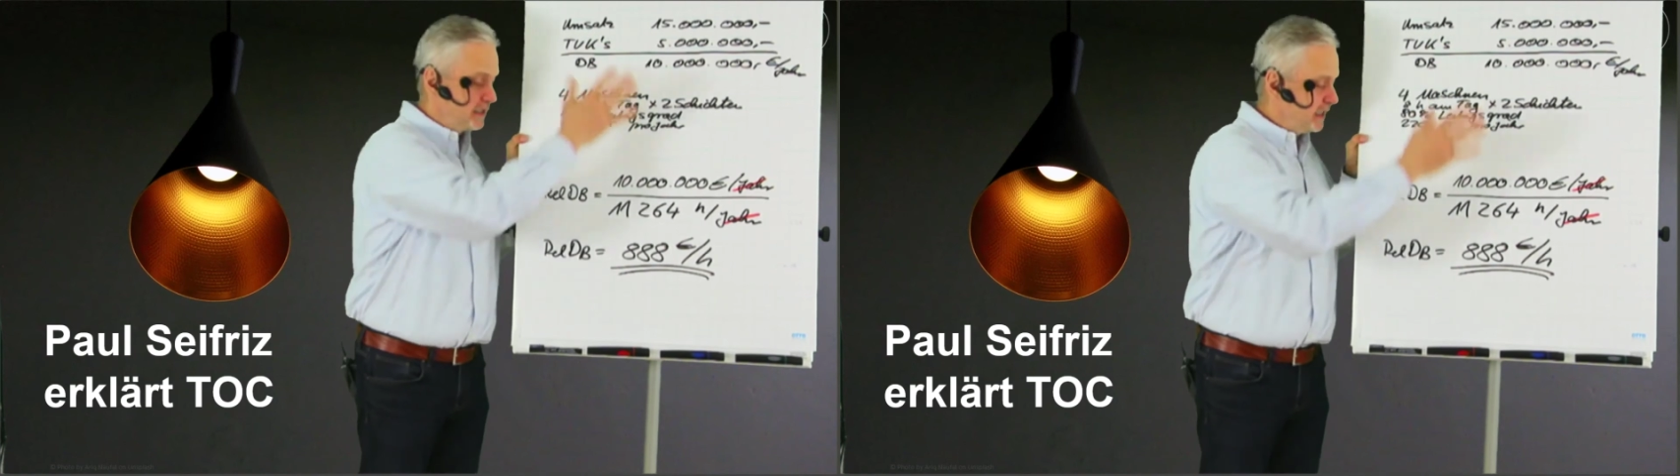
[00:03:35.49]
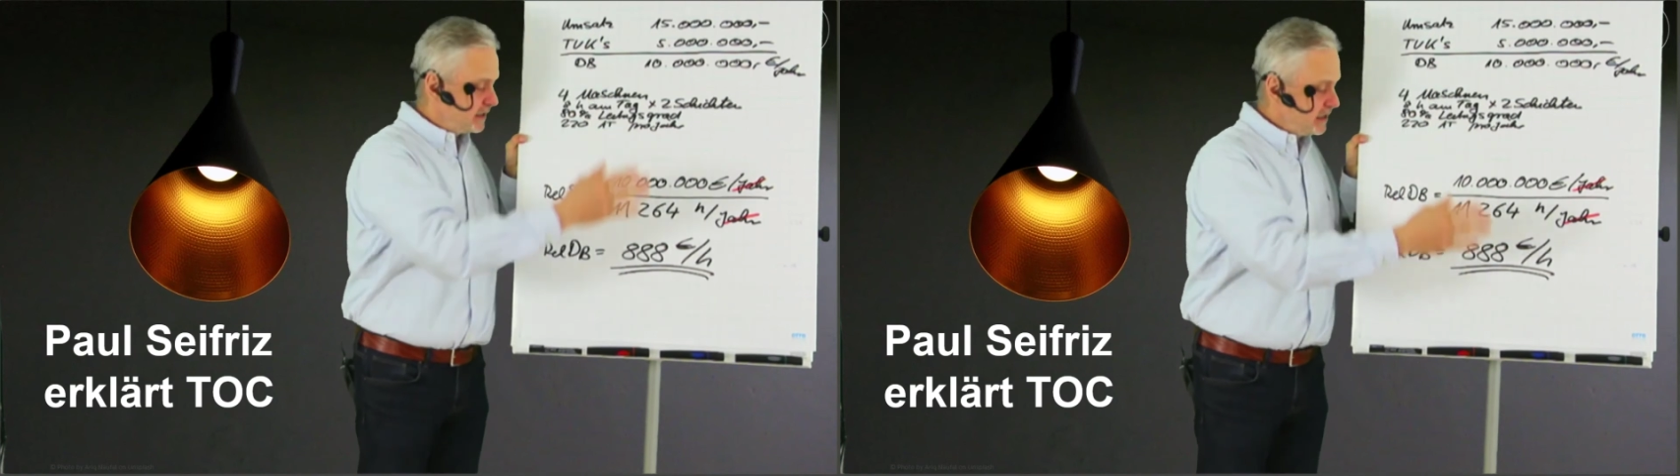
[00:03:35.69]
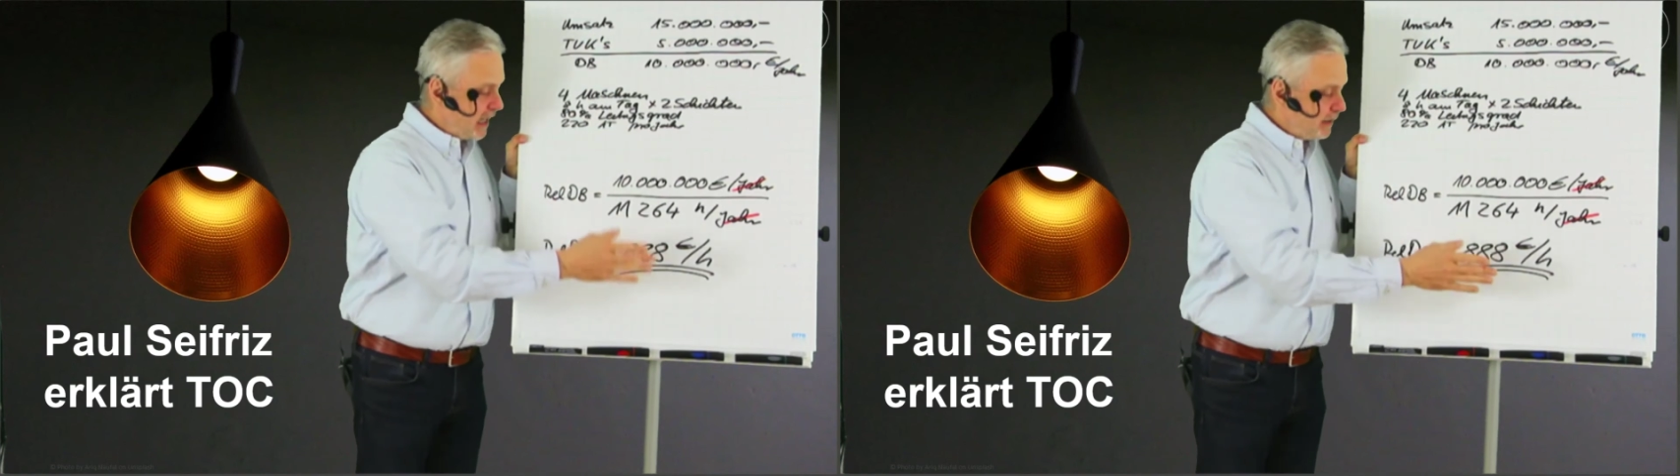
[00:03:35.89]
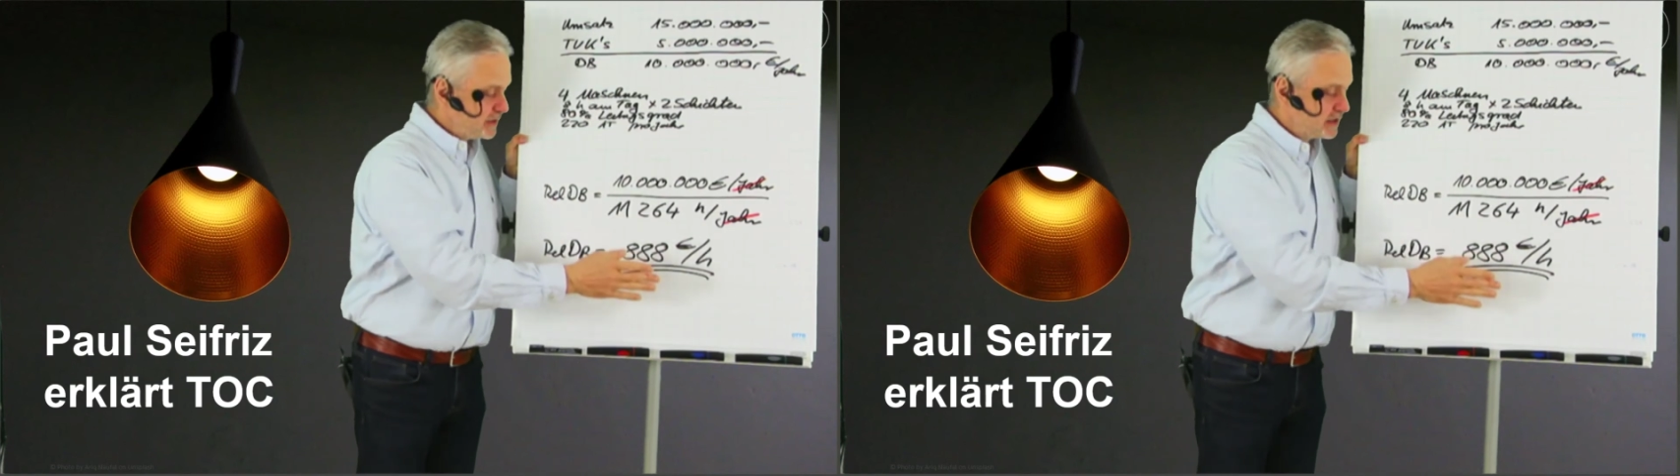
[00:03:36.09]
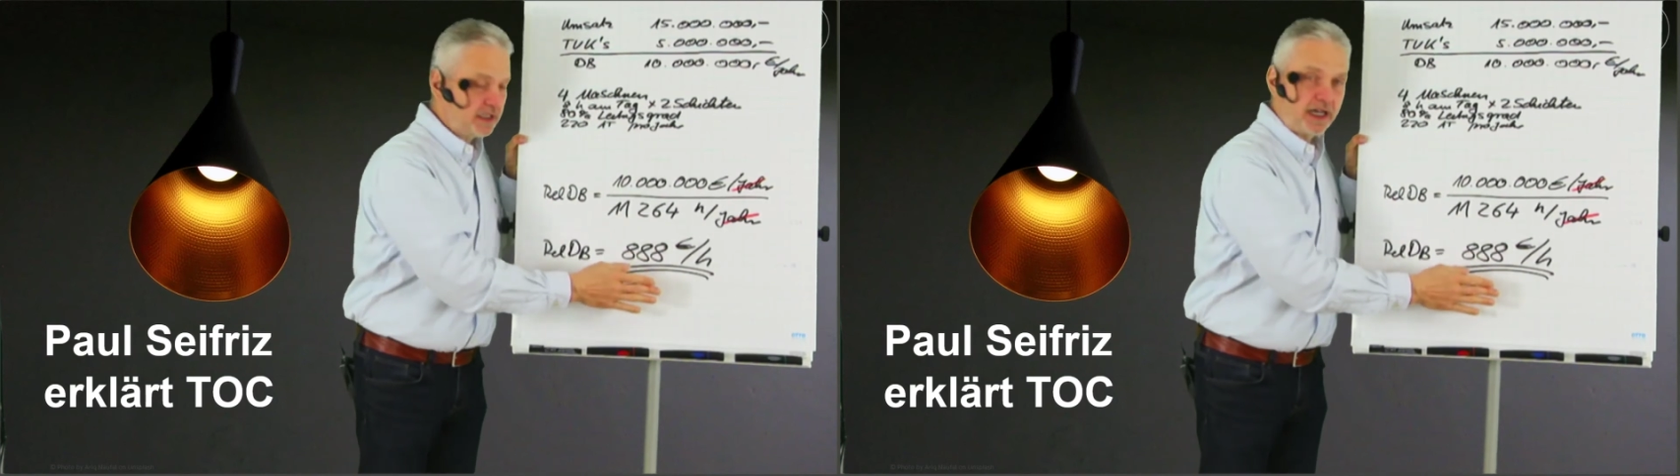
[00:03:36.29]
dann haben
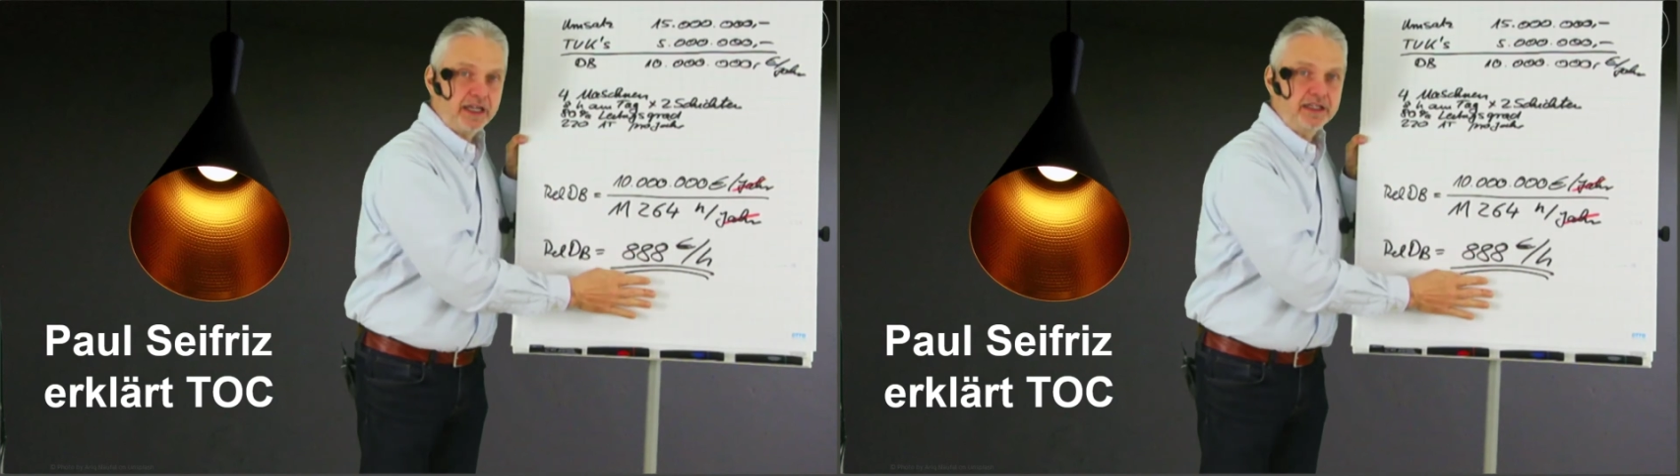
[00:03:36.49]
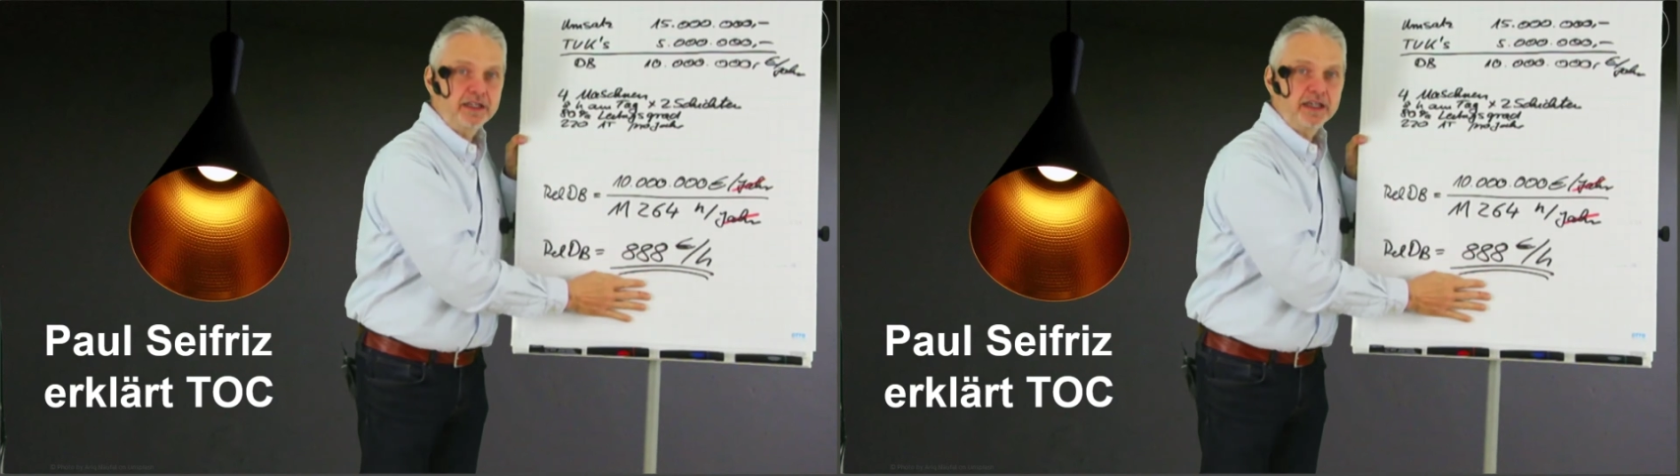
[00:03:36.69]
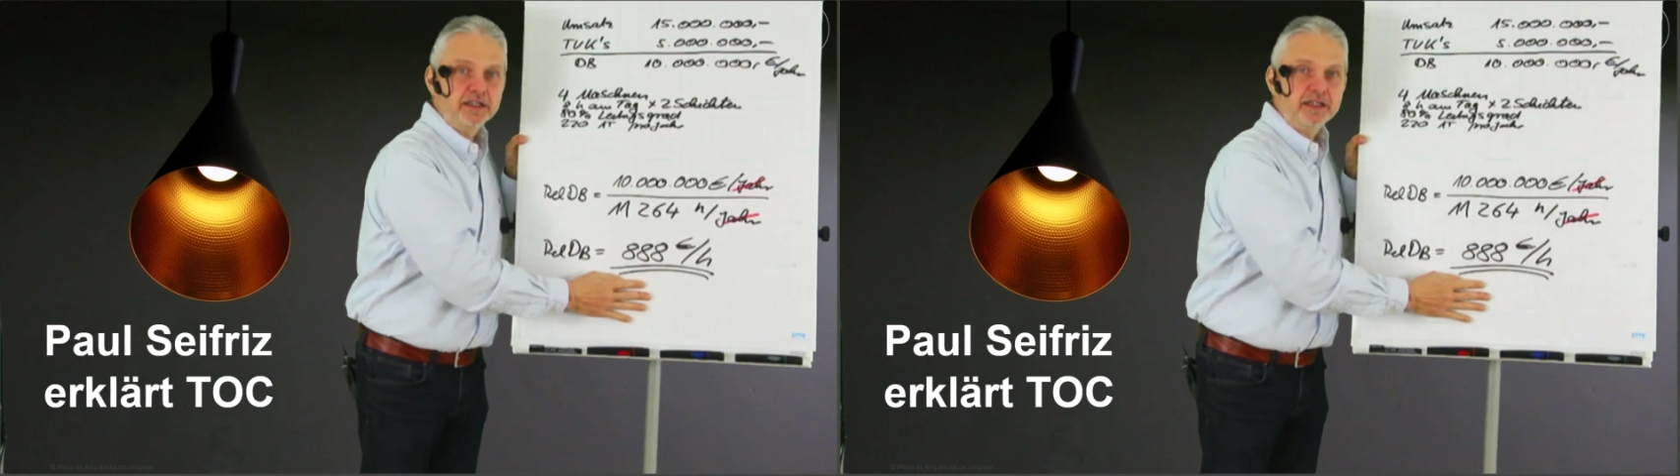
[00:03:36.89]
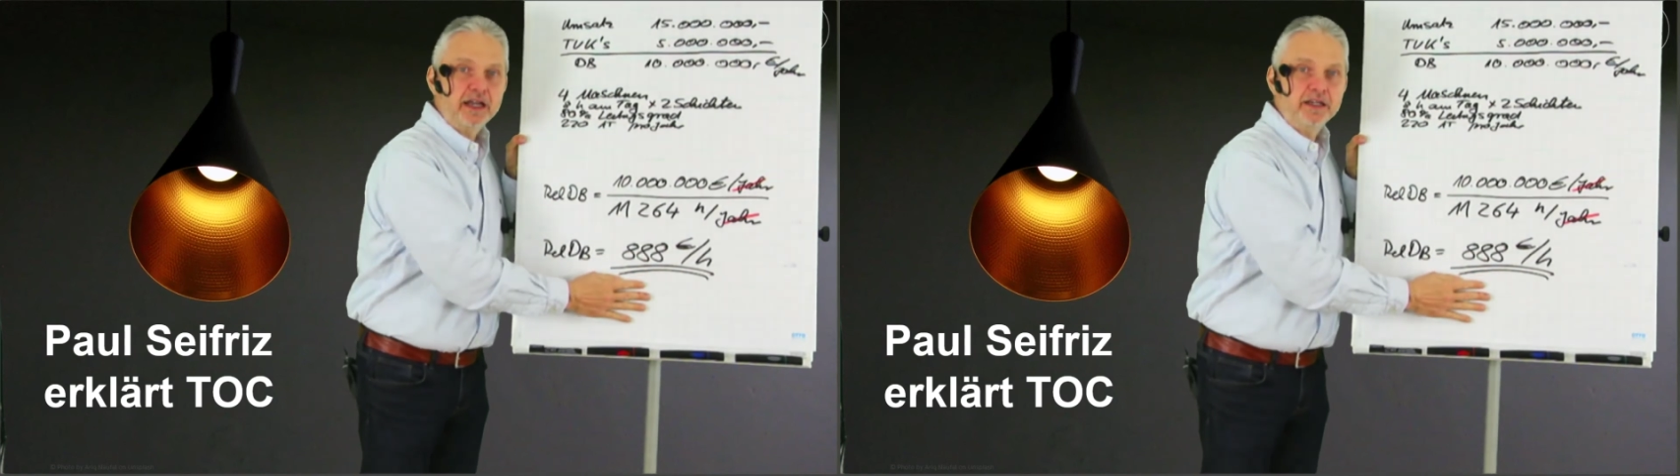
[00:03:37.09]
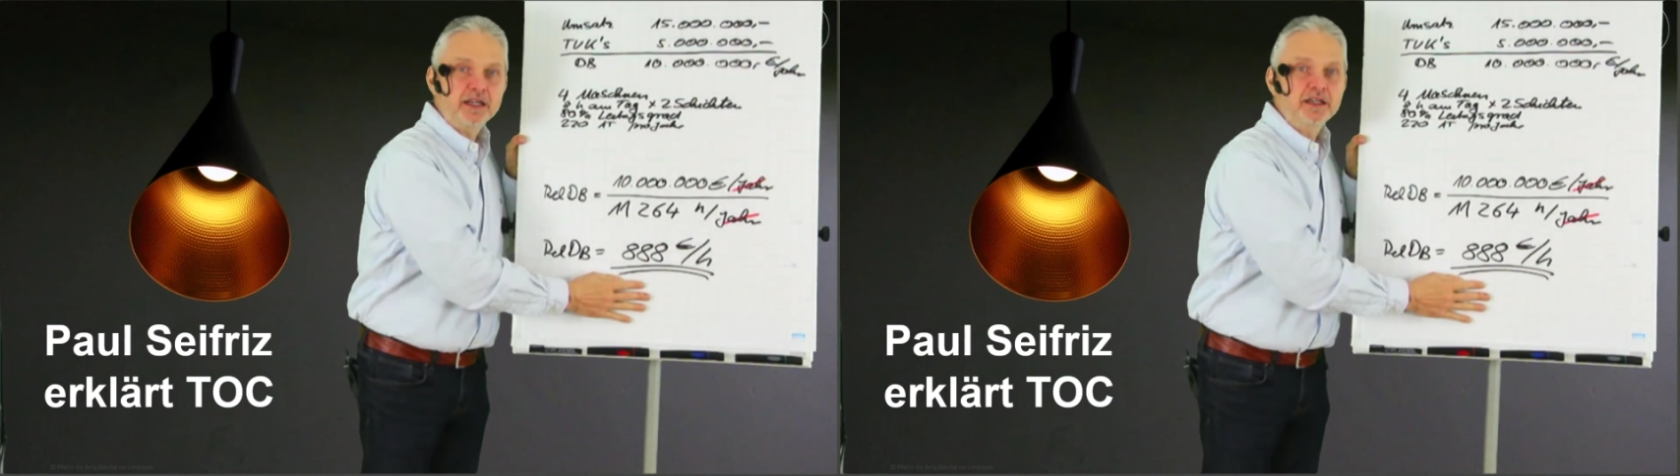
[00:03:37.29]
Sie einen
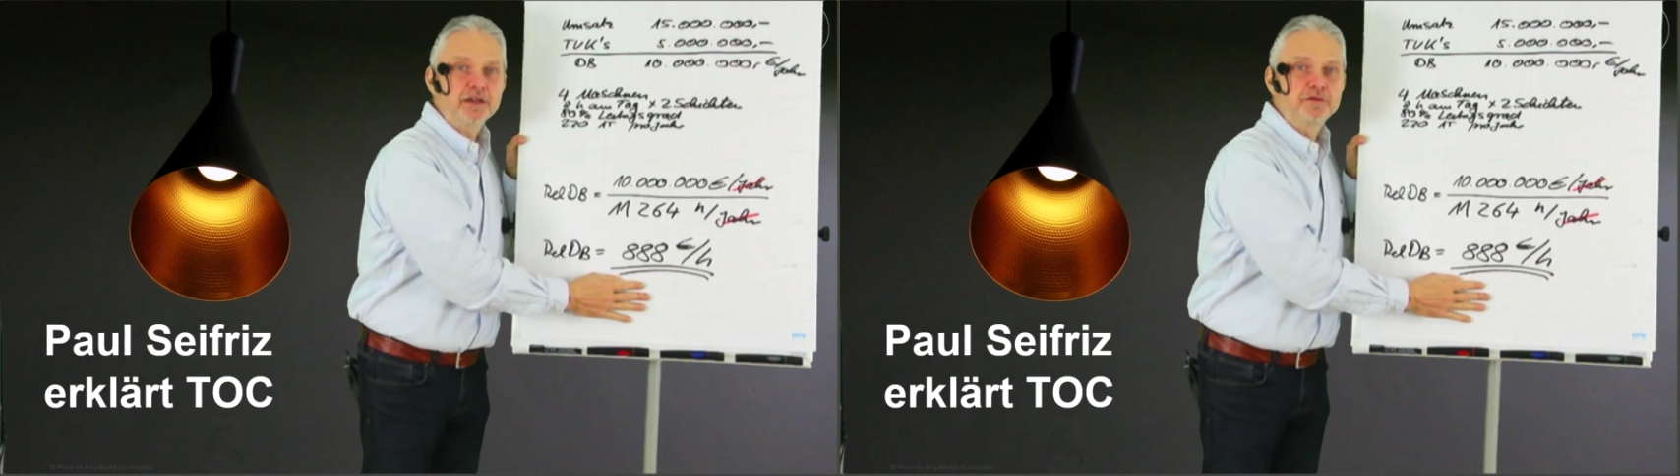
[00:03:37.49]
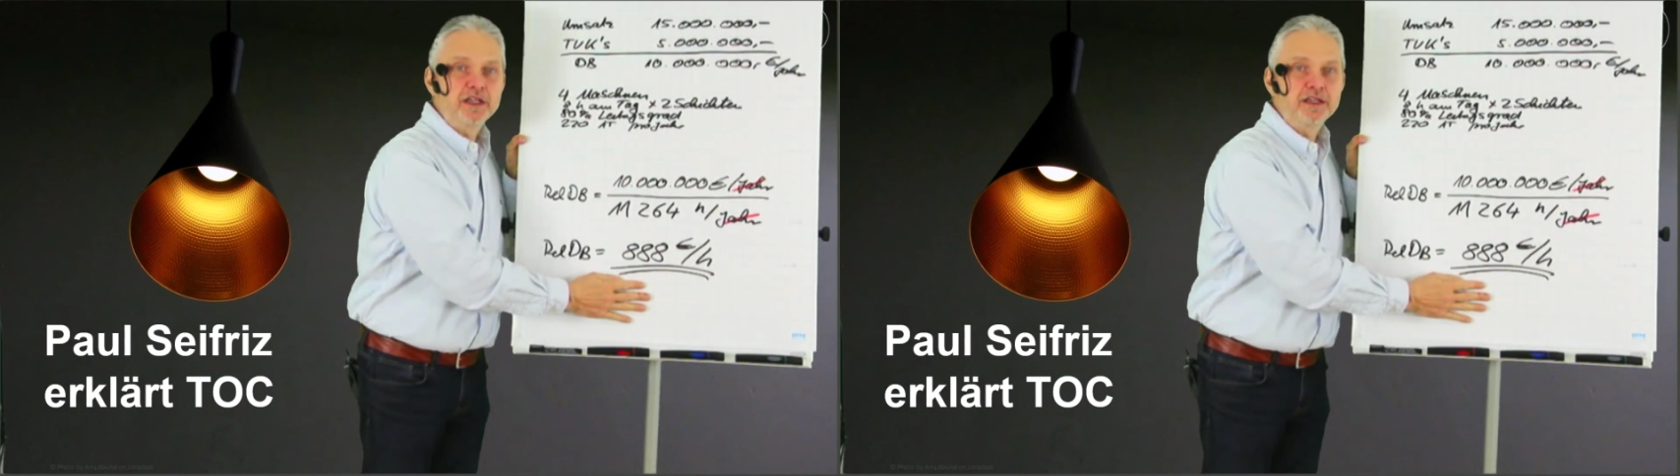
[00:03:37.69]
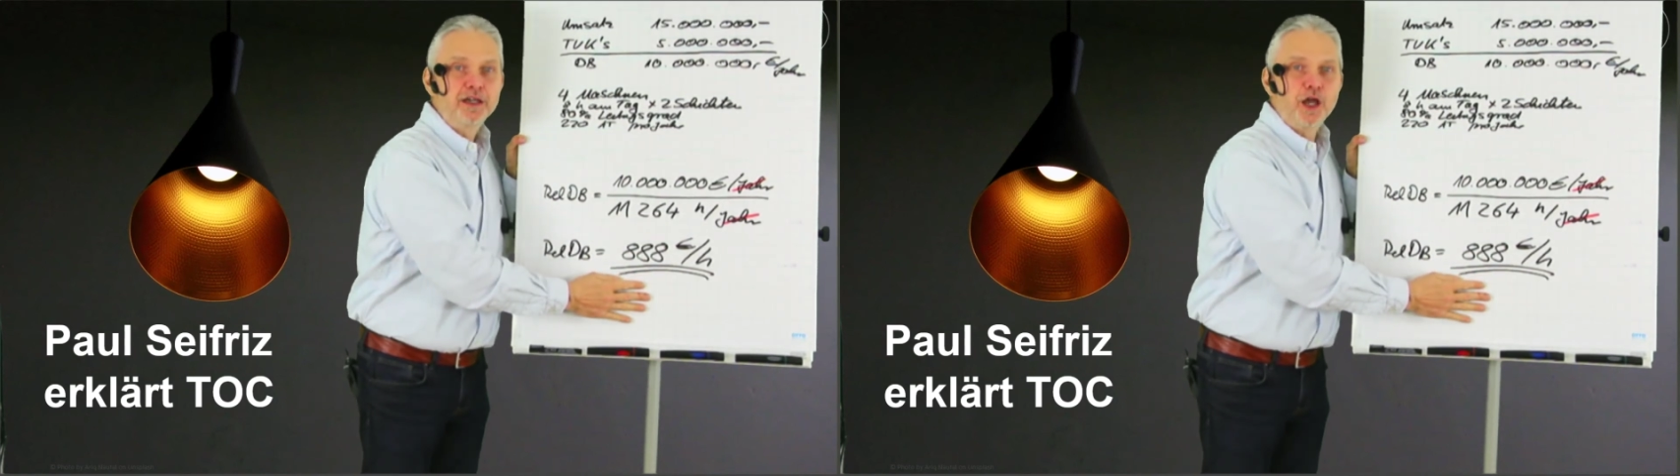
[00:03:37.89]
entgangenen Gewinn